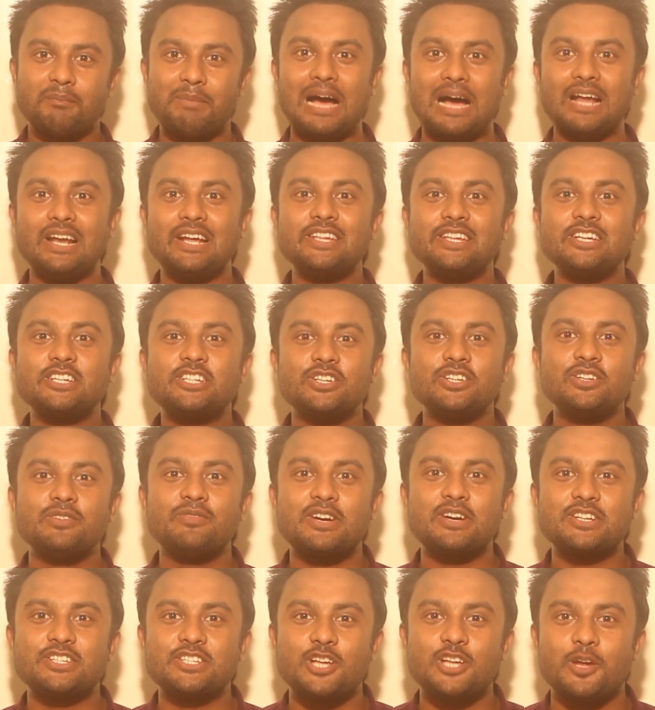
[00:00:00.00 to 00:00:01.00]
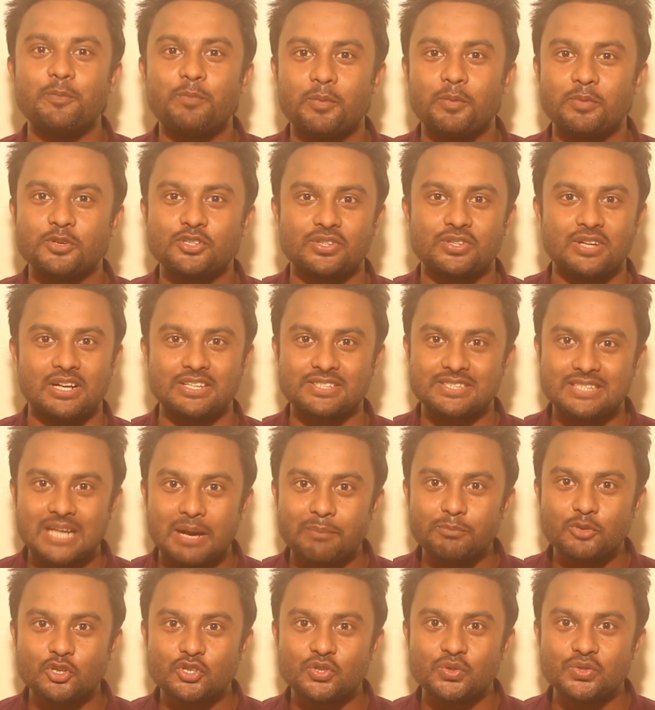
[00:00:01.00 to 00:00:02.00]
বাংলাদেশ ইউনিভার্সিটি অফ প্রফেশনালস
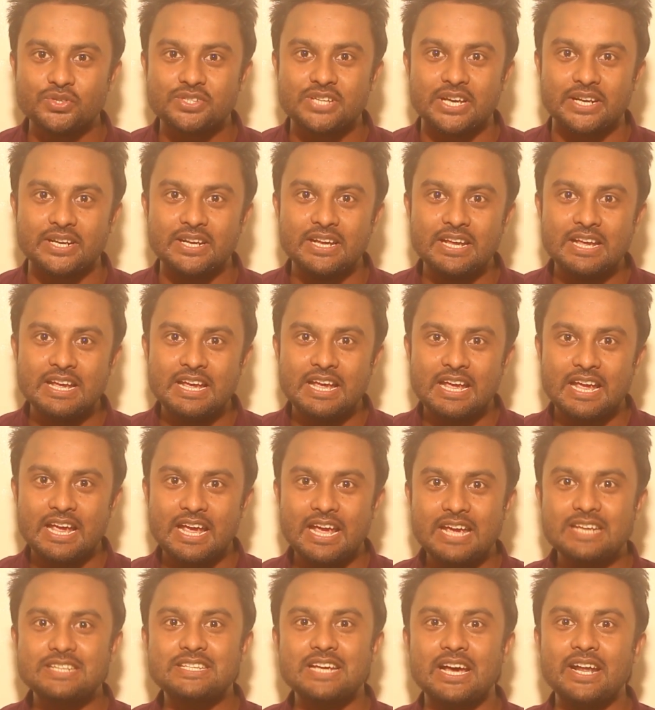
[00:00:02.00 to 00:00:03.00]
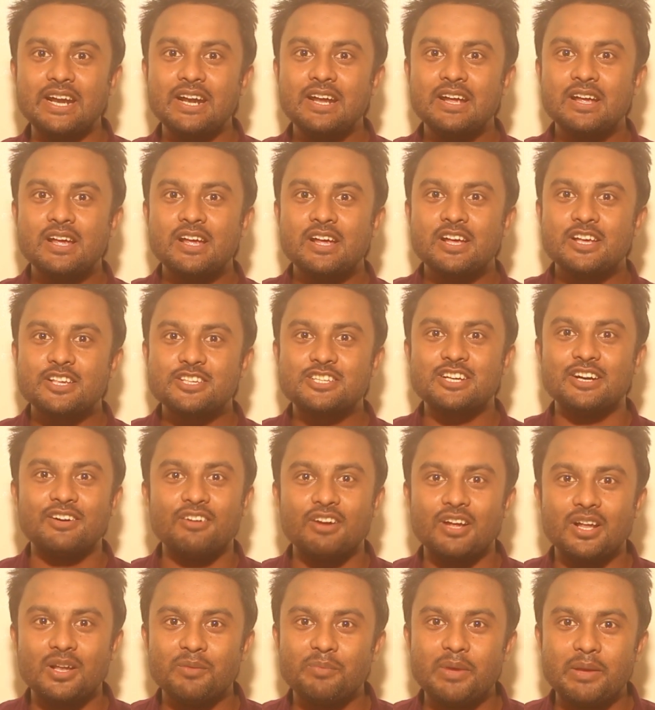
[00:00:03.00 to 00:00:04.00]
নাম তো শুনছেন এইটার
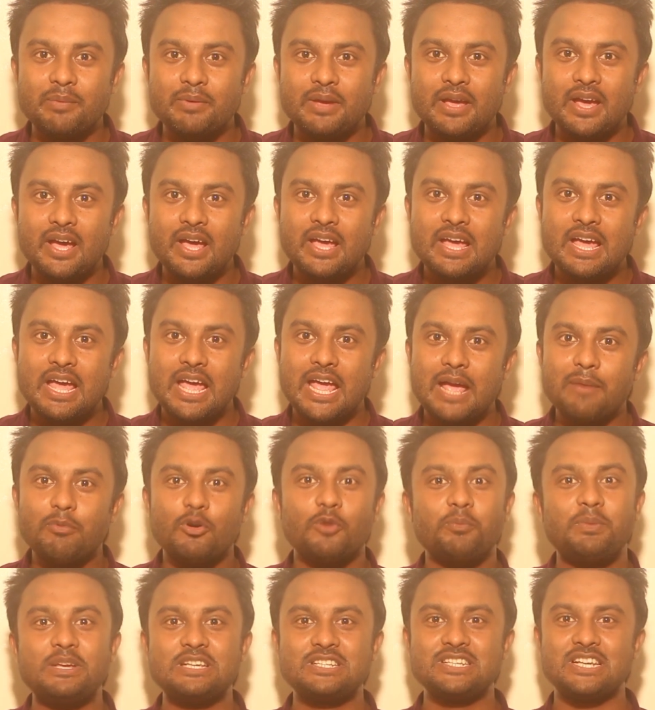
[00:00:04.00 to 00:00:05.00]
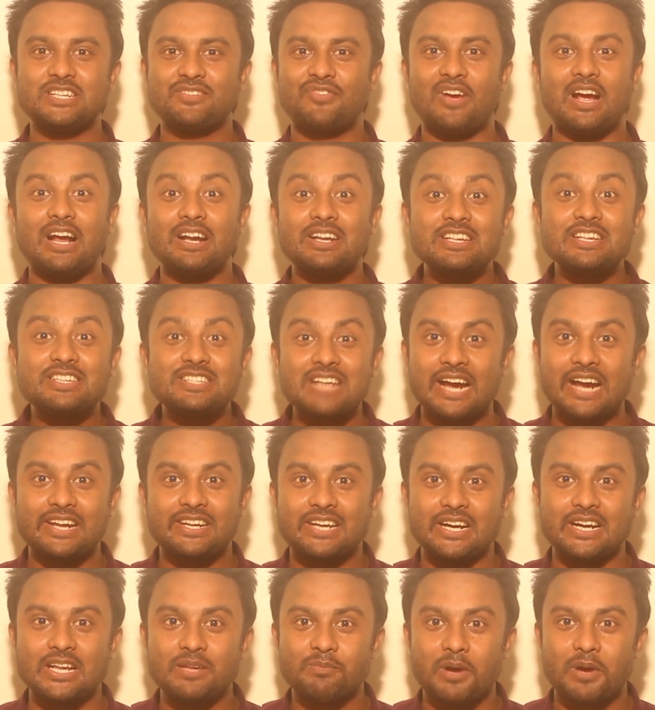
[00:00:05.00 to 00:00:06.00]
জেনারেল বিবিএ এবং বিজনেস ফ্যাকাল্টির
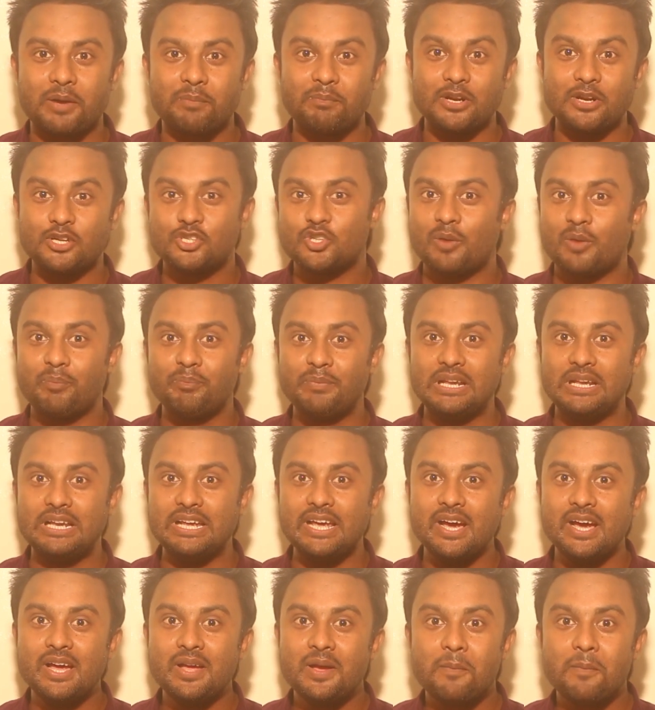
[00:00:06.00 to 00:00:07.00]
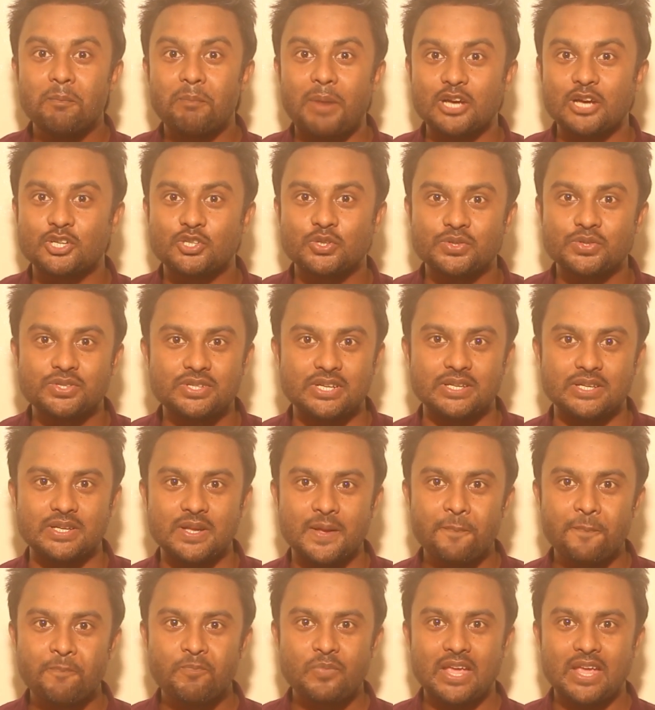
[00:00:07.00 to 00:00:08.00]
চারটা ডিপার্টমেন্ট সব মিলিয়ে পাঁচশো সিট
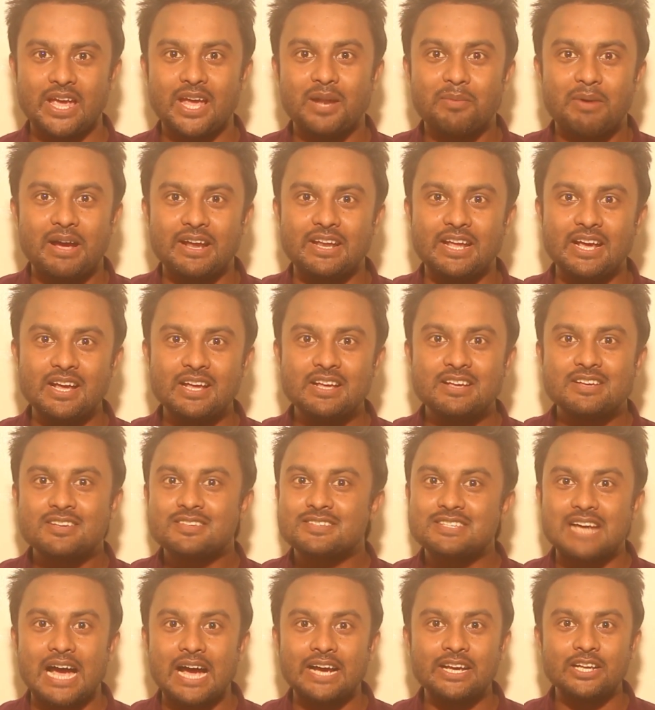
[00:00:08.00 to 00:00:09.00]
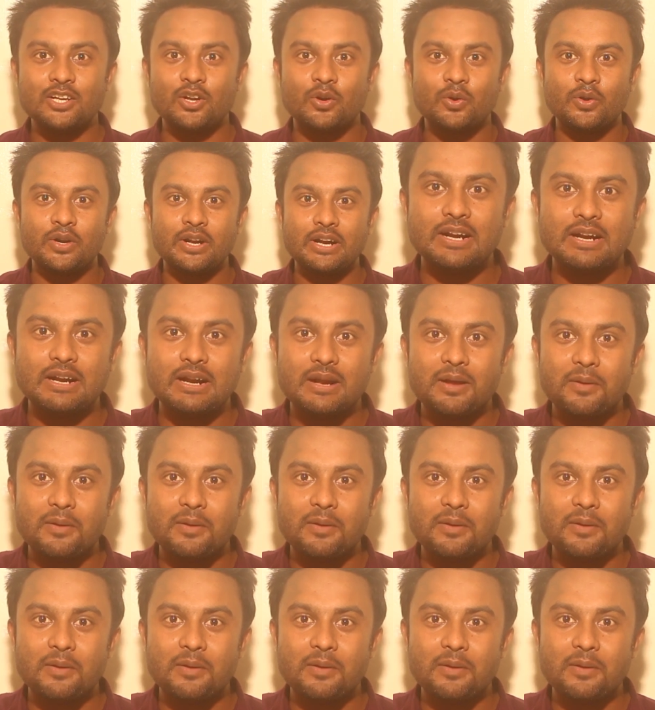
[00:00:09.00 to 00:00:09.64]
এর বাইরে জাহাঙ্গীরনগরের